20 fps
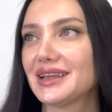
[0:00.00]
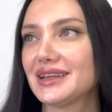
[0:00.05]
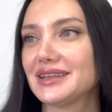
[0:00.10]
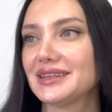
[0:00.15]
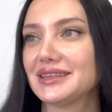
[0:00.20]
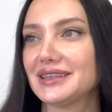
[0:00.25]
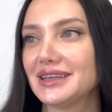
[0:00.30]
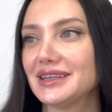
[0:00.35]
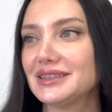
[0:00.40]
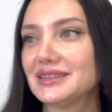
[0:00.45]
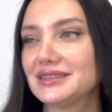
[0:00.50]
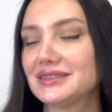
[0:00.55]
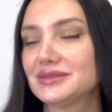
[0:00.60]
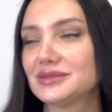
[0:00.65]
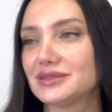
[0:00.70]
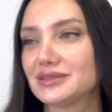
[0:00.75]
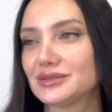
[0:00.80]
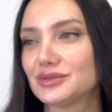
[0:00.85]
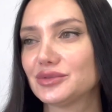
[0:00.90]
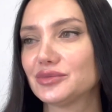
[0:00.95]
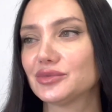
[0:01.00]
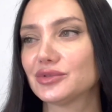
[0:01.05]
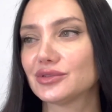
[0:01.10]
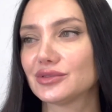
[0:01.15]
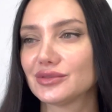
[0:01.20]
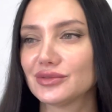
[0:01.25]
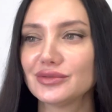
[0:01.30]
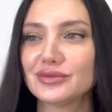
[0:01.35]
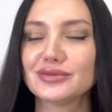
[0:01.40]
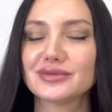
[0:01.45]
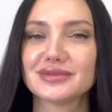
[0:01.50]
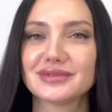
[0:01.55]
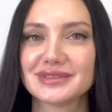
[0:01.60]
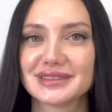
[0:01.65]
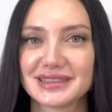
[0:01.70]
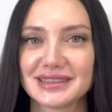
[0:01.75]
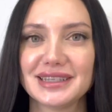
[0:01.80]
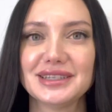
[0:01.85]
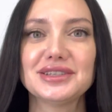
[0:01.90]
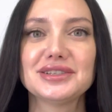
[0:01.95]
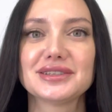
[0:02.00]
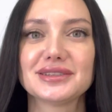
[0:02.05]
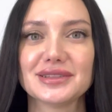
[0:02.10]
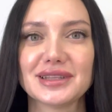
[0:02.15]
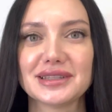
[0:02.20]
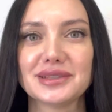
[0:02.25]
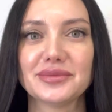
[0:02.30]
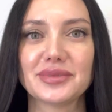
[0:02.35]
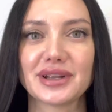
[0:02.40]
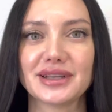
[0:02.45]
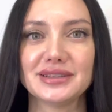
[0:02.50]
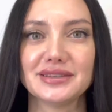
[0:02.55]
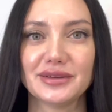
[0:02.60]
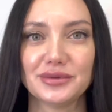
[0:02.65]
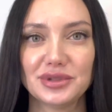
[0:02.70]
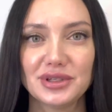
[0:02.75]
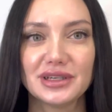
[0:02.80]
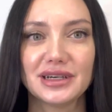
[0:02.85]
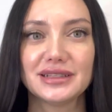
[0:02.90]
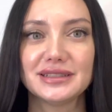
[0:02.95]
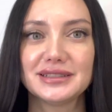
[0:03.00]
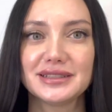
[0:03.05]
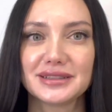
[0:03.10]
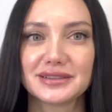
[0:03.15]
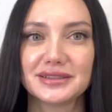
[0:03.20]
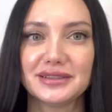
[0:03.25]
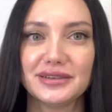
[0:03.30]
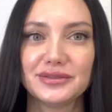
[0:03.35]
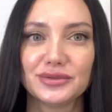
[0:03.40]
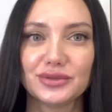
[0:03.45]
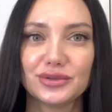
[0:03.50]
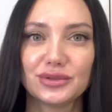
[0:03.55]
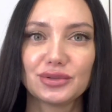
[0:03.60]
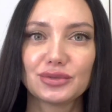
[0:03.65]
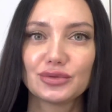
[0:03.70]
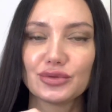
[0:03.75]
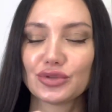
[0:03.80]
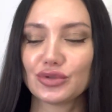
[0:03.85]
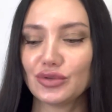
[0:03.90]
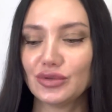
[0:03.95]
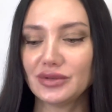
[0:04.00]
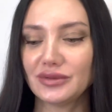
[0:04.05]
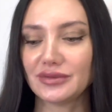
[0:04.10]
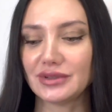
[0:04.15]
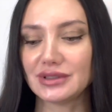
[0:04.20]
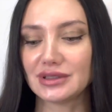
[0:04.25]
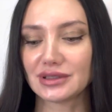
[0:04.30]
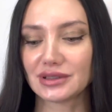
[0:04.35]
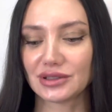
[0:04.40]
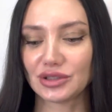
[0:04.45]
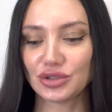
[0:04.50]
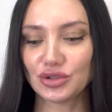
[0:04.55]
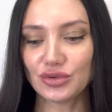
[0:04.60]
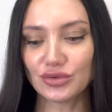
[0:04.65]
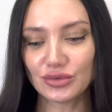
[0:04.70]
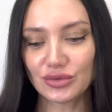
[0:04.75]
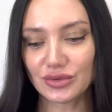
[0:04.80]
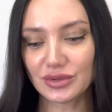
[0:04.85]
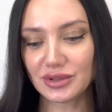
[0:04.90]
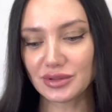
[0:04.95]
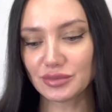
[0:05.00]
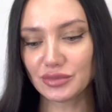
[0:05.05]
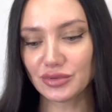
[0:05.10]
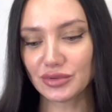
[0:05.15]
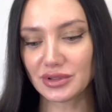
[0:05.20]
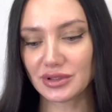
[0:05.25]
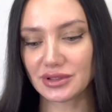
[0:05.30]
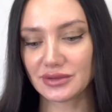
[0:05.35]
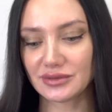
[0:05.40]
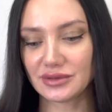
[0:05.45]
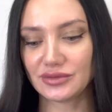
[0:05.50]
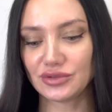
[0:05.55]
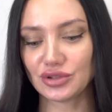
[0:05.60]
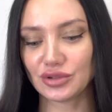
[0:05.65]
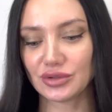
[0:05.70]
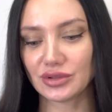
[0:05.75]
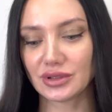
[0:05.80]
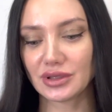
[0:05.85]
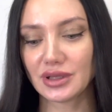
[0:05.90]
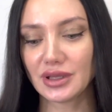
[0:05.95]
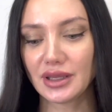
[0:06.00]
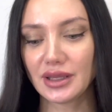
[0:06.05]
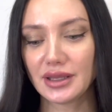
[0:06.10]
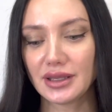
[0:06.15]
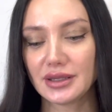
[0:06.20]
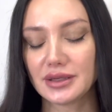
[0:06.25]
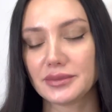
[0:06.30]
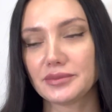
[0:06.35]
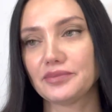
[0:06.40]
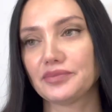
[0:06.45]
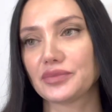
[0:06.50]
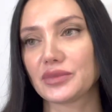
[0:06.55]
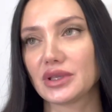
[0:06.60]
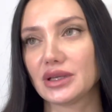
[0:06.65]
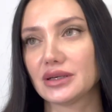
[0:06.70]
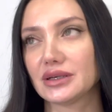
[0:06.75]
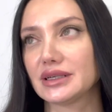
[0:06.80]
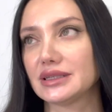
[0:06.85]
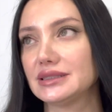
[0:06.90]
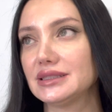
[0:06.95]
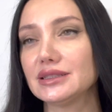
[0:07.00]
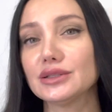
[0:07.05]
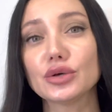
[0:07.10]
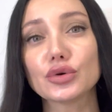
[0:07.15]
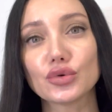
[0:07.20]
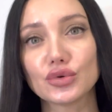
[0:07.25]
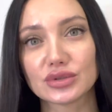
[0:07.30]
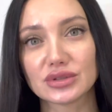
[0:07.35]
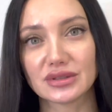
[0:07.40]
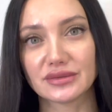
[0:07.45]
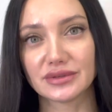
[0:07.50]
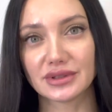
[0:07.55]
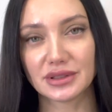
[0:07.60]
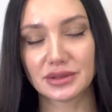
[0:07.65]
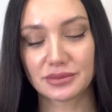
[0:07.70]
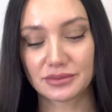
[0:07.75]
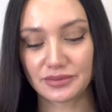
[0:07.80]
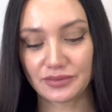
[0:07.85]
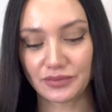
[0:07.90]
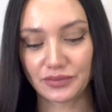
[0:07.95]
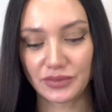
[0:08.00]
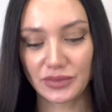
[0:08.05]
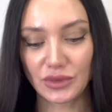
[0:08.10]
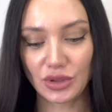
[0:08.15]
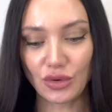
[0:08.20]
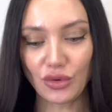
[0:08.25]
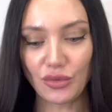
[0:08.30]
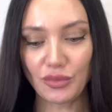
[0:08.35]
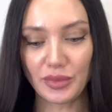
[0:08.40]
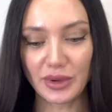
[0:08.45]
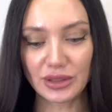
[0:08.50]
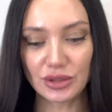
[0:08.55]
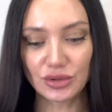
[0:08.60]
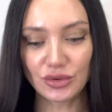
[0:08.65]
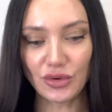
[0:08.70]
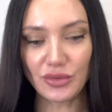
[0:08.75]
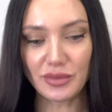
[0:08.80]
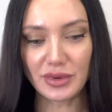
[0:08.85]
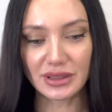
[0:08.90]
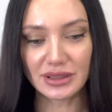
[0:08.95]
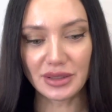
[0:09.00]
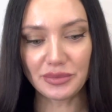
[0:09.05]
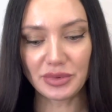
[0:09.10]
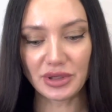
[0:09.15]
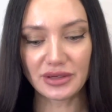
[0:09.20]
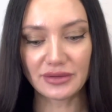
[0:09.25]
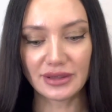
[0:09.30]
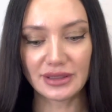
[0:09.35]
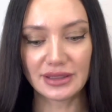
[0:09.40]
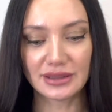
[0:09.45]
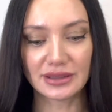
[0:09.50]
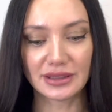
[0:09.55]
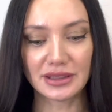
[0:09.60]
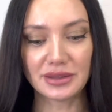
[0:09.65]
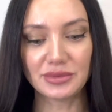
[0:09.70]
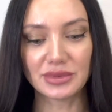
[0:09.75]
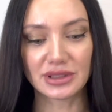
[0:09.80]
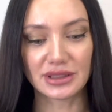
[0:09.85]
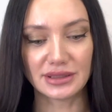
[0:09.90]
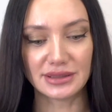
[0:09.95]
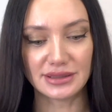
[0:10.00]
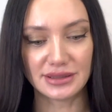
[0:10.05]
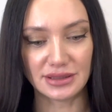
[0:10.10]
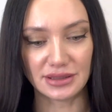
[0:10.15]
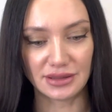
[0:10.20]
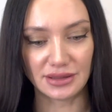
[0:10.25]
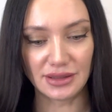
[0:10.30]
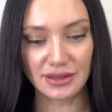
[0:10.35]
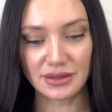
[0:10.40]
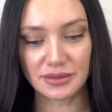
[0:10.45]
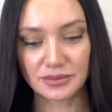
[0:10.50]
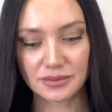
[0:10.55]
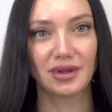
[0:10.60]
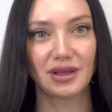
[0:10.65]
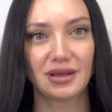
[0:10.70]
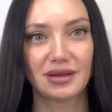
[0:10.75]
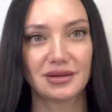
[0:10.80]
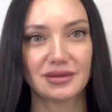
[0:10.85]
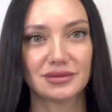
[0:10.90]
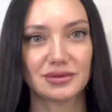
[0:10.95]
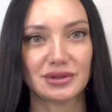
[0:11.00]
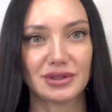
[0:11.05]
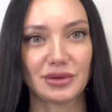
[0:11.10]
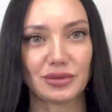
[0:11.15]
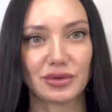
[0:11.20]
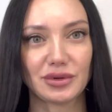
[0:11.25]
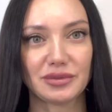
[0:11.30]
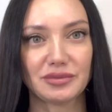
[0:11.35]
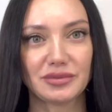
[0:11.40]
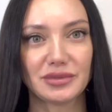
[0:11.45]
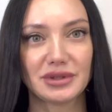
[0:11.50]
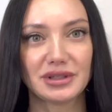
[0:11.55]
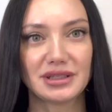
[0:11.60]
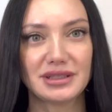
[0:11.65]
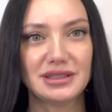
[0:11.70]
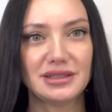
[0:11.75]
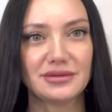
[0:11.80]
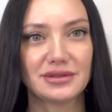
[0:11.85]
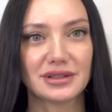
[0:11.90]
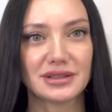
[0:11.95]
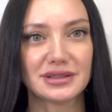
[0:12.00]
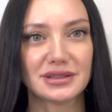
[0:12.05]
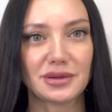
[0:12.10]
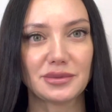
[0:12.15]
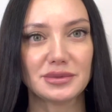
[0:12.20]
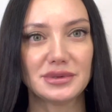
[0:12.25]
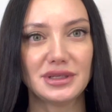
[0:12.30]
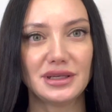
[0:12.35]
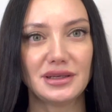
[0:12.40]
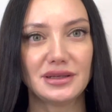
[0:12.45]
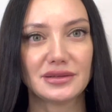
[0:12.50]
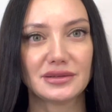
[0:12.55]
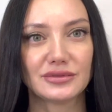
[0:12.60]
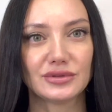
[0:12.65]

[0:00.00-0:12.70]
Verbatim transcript: Я думаю, ну, значит, надо брать. Я вообще хотела давно этот кушон, видела еще у других блогеров, девчонок. Э, хотела розовый, но потом она похвалила именно синий вот такой. Красивый на самом деле.